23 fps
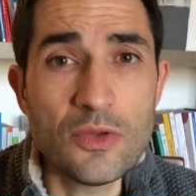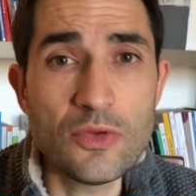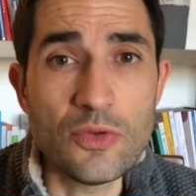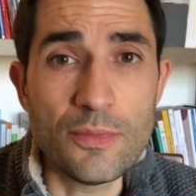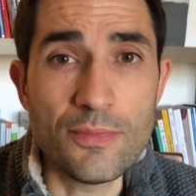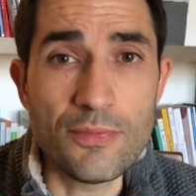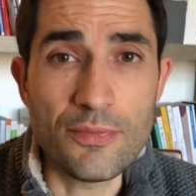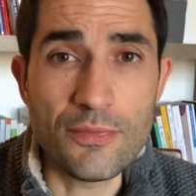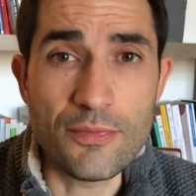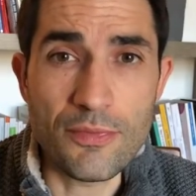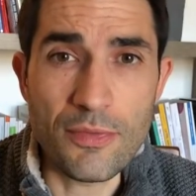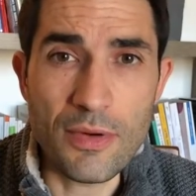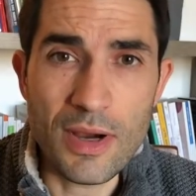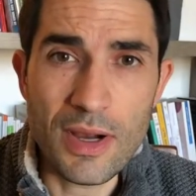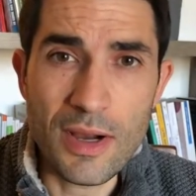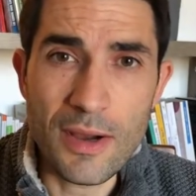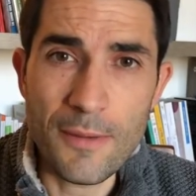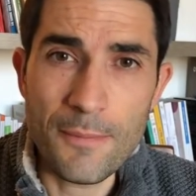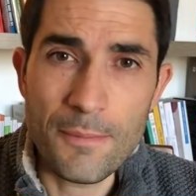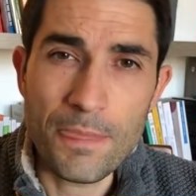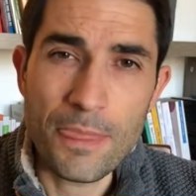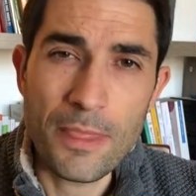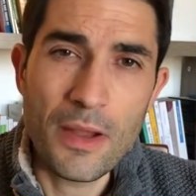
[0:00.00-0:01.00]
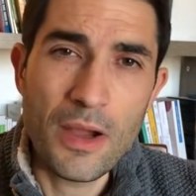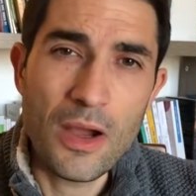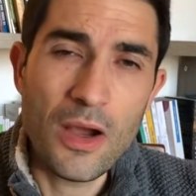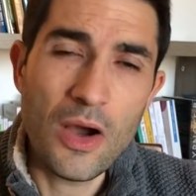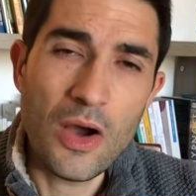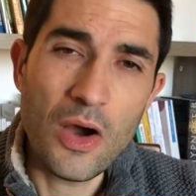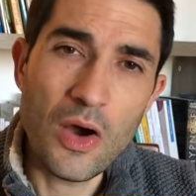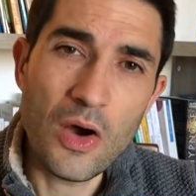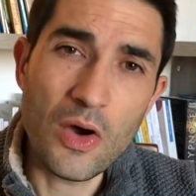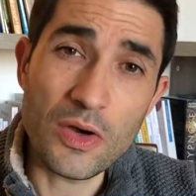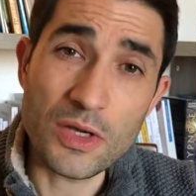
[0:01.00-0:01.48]
de pouvoir
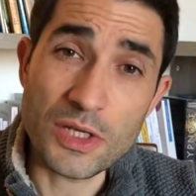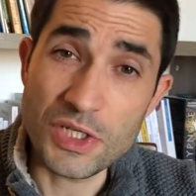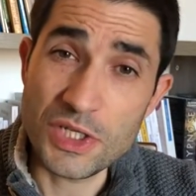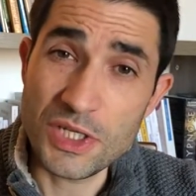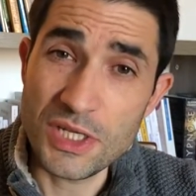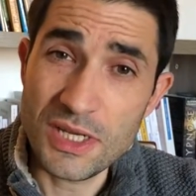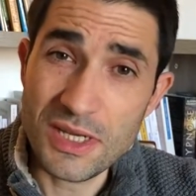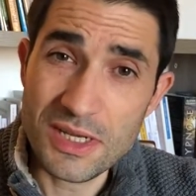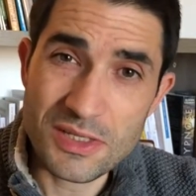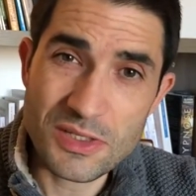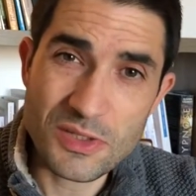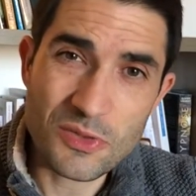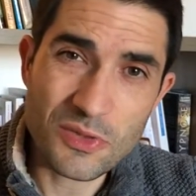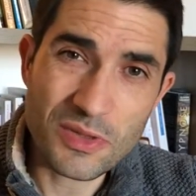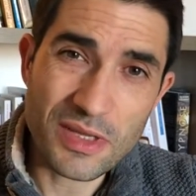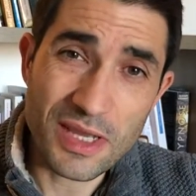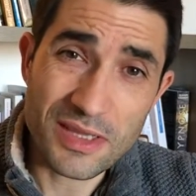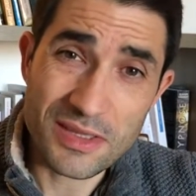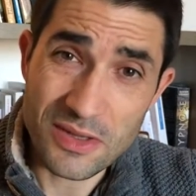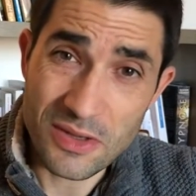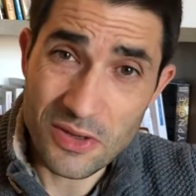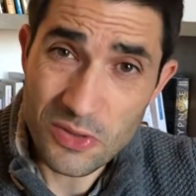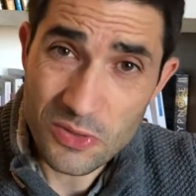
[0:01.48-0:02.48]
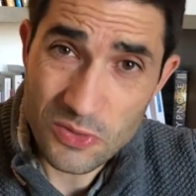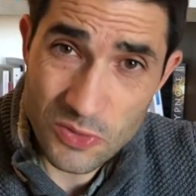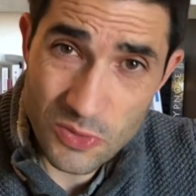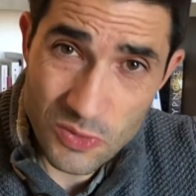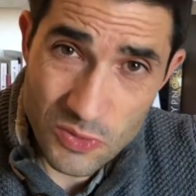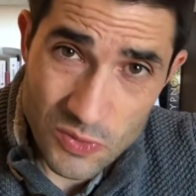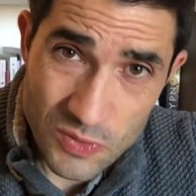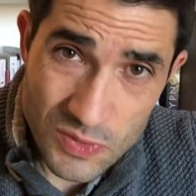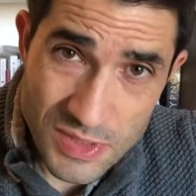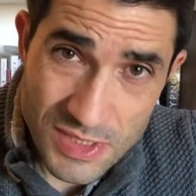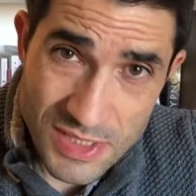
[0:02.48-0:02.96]
enrichir son catalogue de
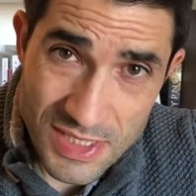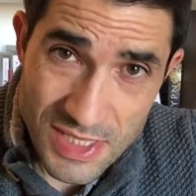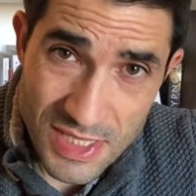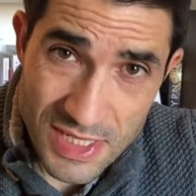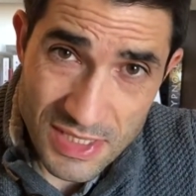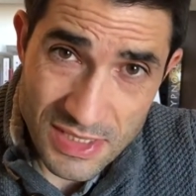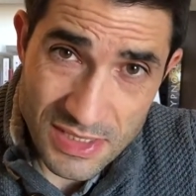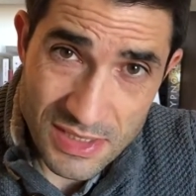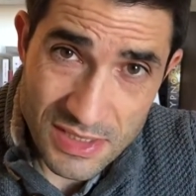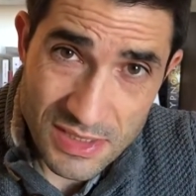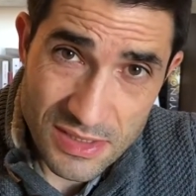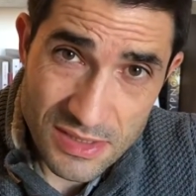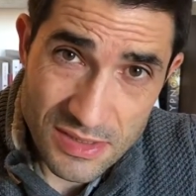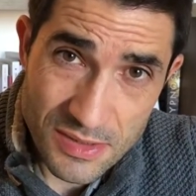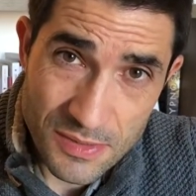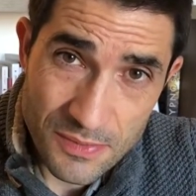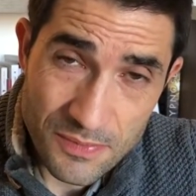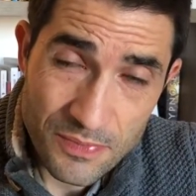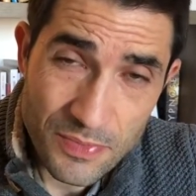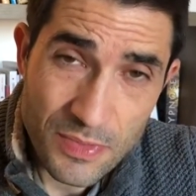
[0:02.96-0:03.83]
tout ce qui existe.